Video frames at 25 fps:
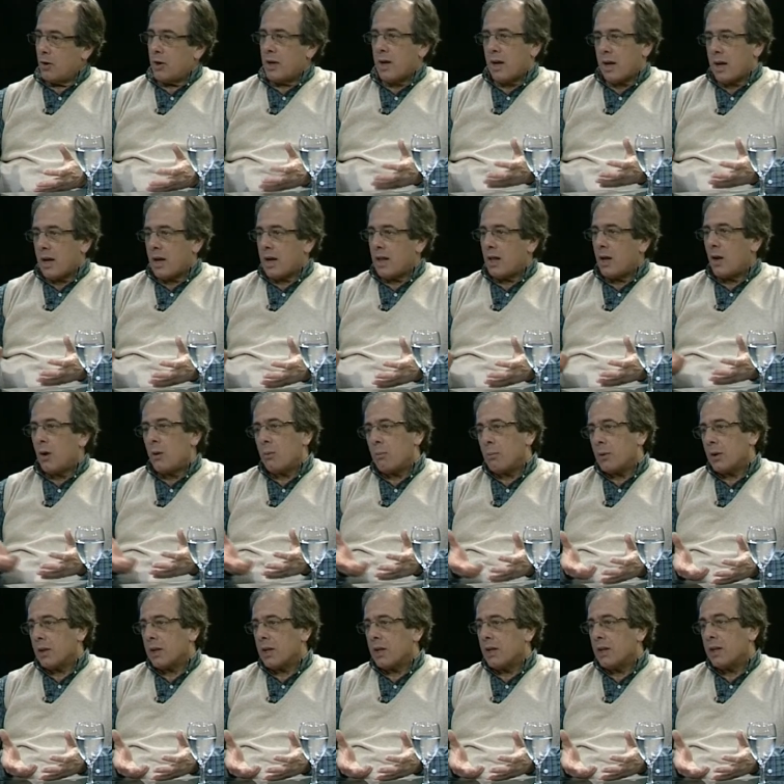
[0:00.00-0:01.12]
y en realidad lo
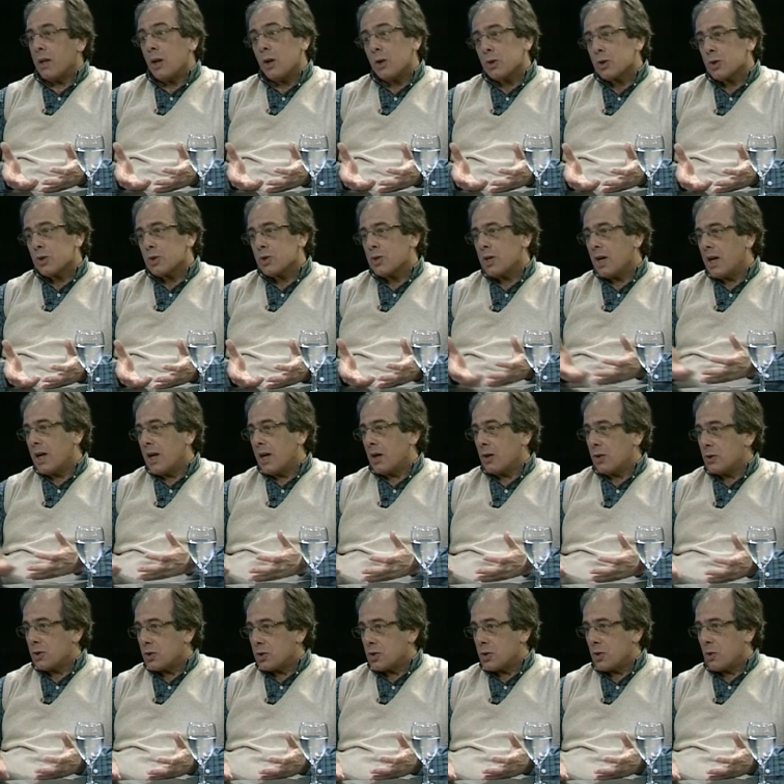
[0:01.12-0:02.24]
importante es lo social y la
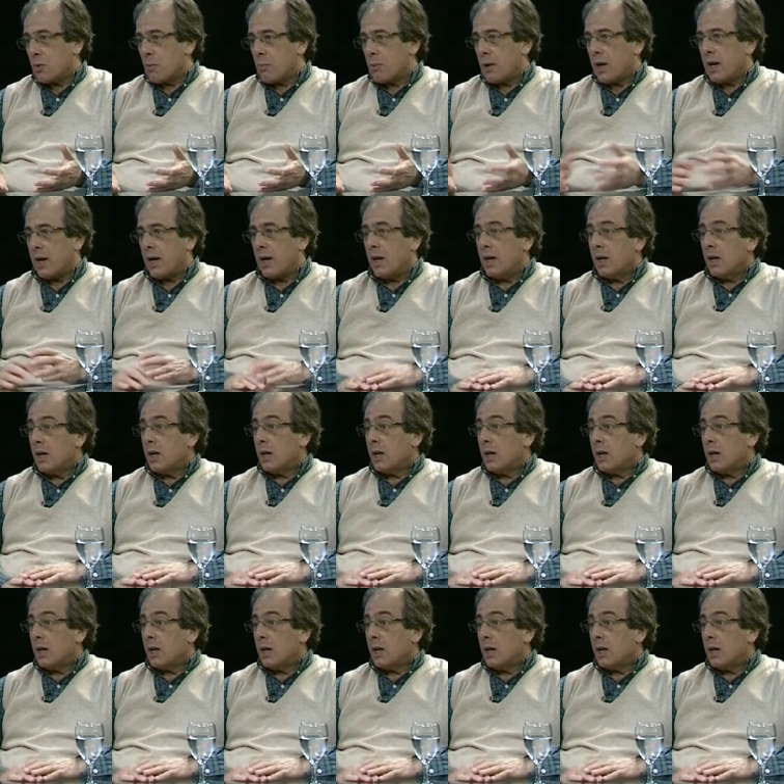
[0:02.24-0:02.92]
condición humana.